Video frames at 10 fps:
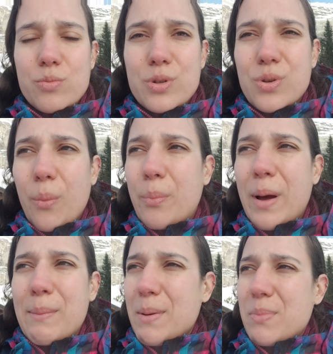Je me sens
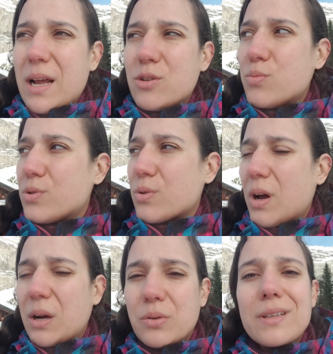pas à ma place, je me
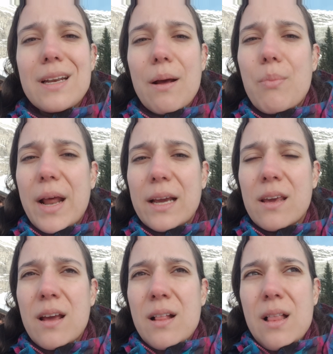sens à côté de la
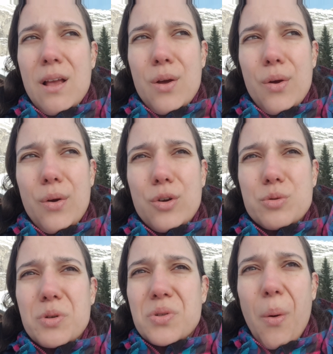plaque, euh,
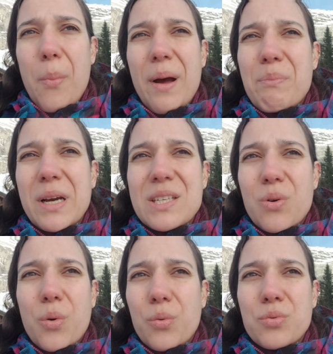je me sens pas prise
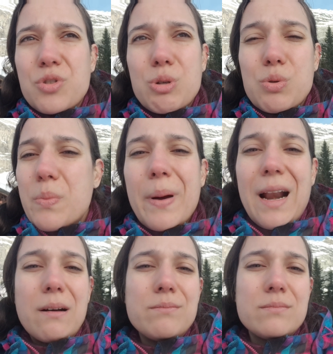en compte, je suis pas
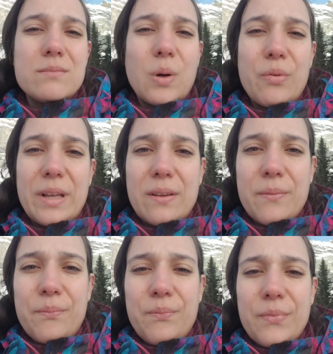là, en fait.
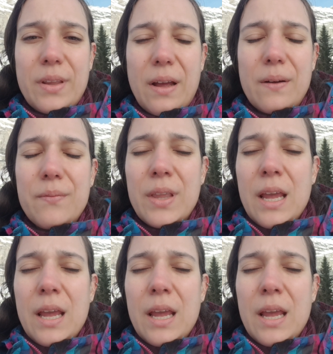Hein.